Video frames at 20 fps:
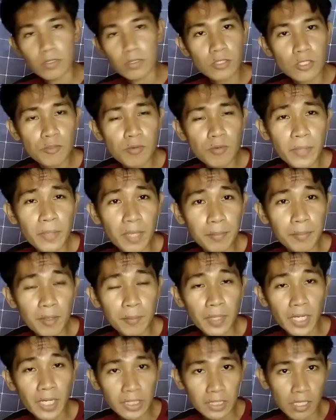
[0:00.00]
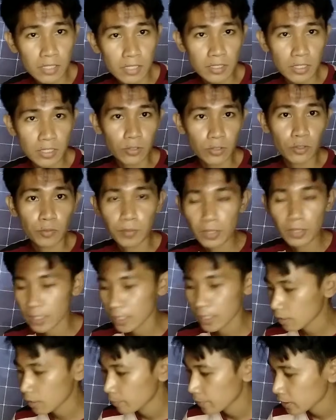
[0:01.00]
So mamaya papakita ko sa inyo yung
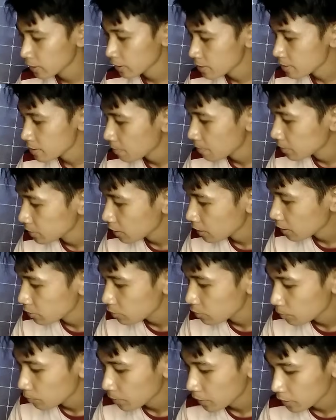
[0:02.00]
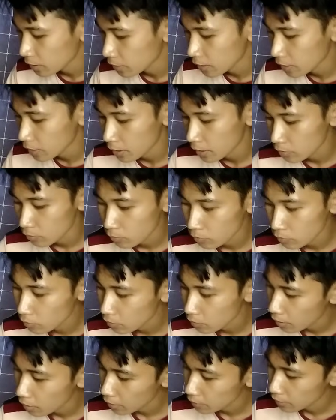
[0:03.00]
pagkakabit kasama na rin yung paglalagay ng
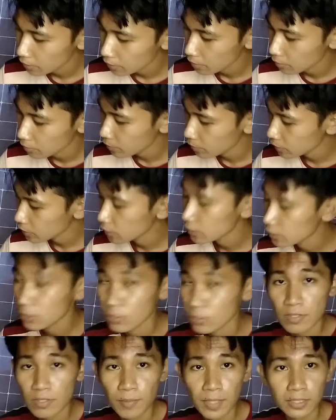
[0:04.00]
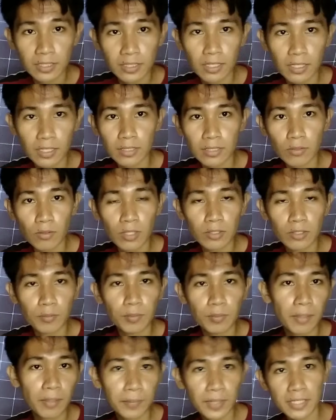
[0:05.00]
ating inverter dito sa battery at kung ano
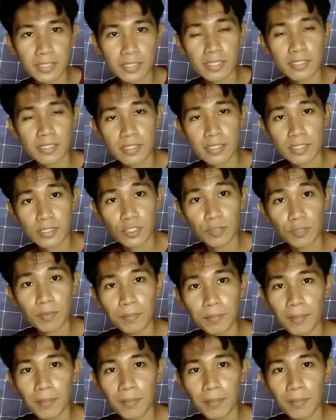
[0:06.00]
mga appliances yung